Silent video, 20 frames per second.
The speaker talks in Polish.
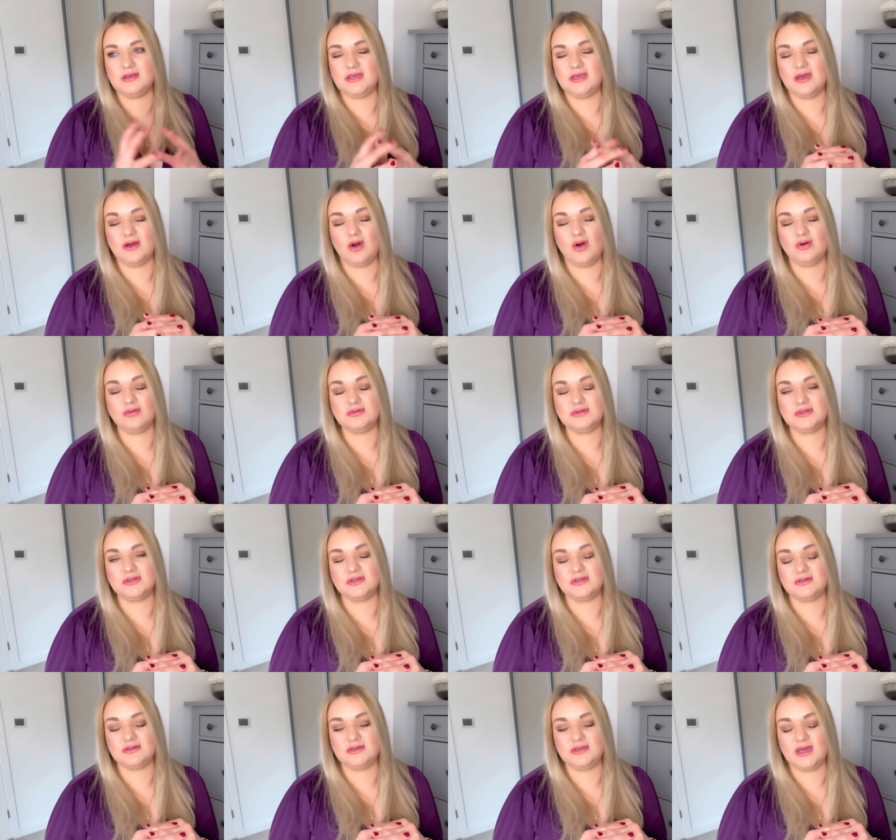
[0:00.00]
on
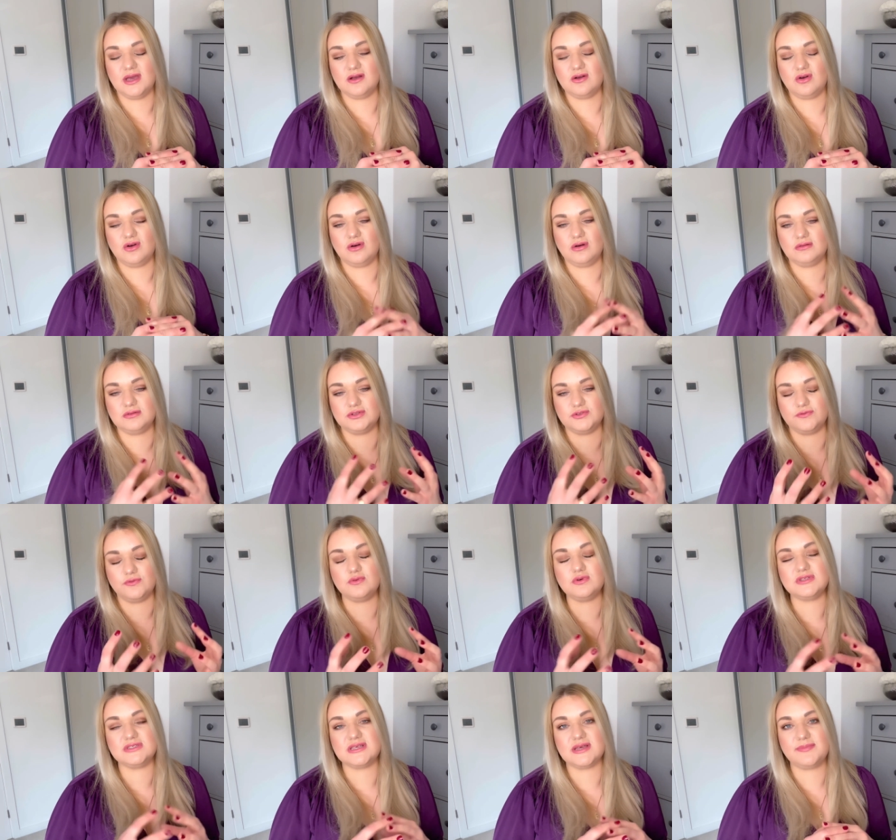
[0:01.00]
e, jako
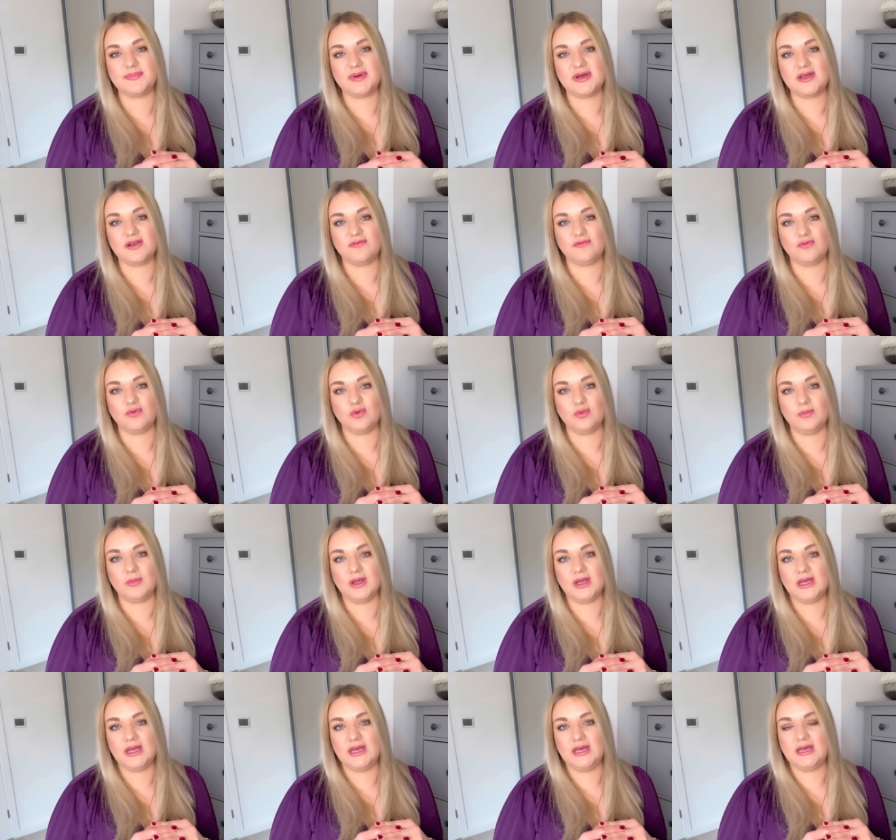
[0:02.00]
twórca perfum
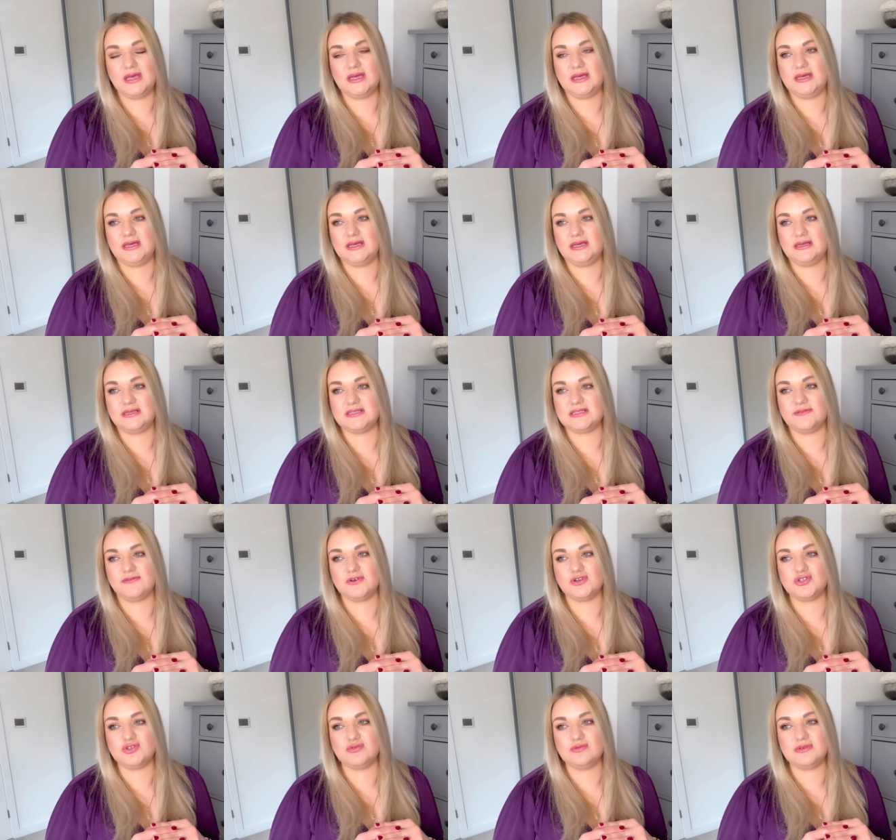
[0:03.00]
e,
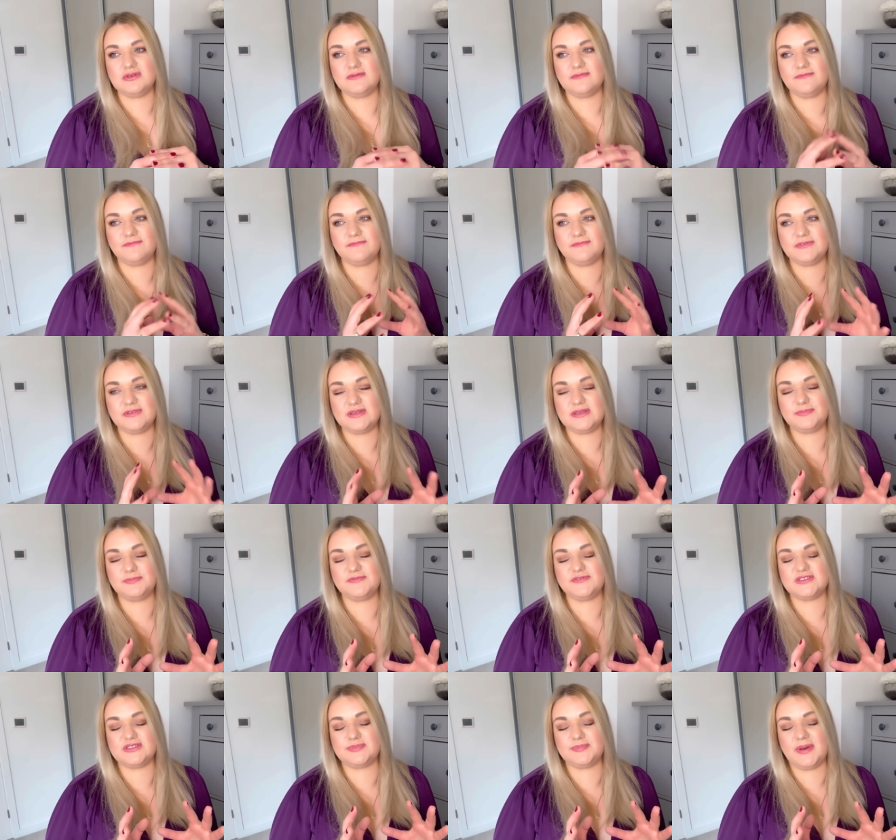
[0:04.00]
stworzył
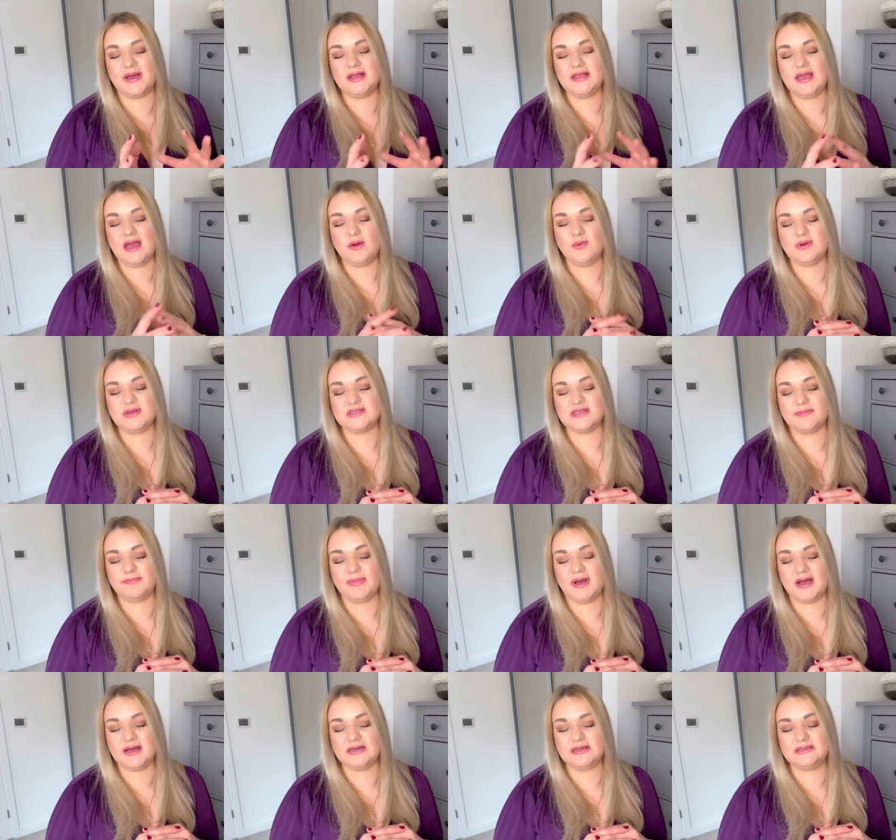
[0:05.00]
wspaniałe
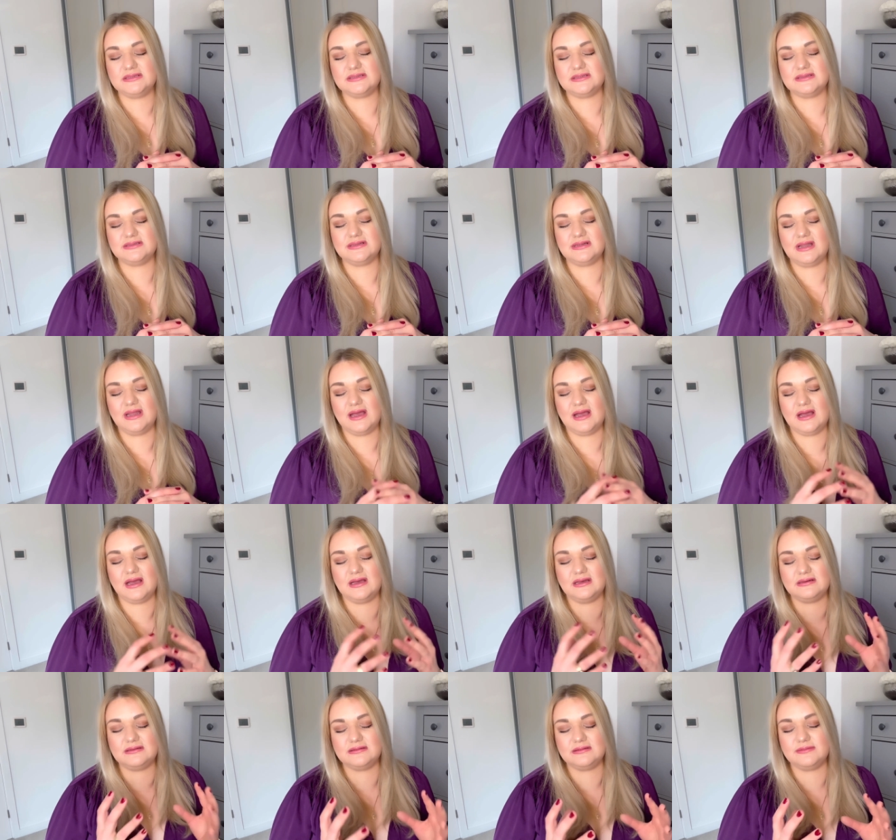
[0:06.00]
zapachy dla
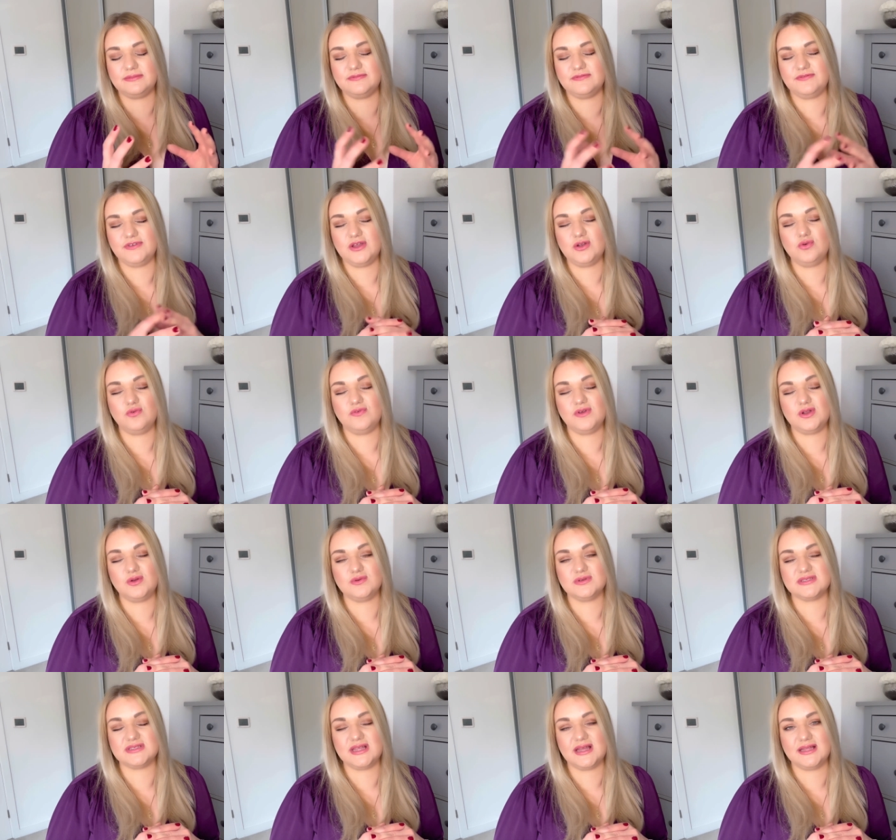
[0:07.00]
e, wielu, wielu
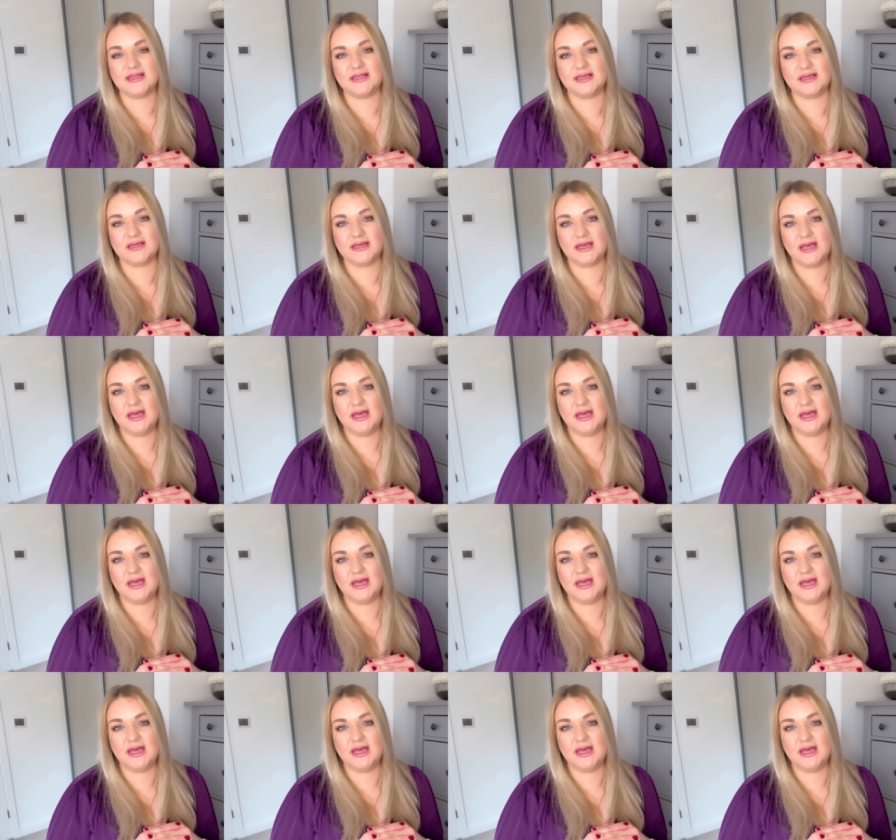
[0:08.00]
znanych